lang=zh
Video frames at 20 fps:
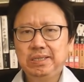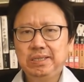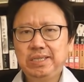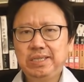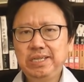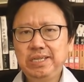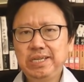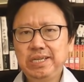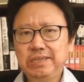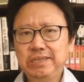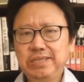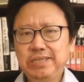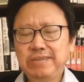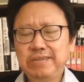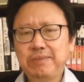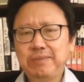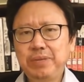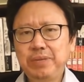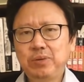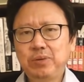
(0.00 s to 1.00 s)
新疆建
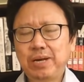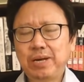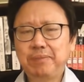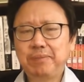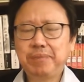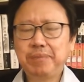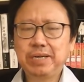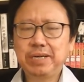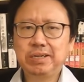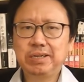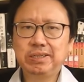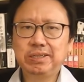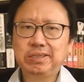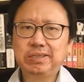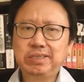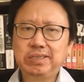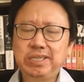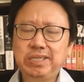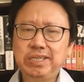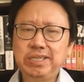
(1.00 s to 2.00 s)
设兵团配
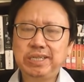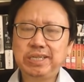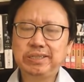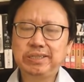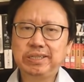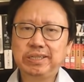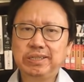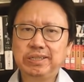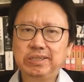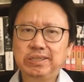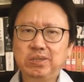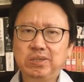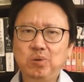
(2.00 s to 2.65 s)
合新疆的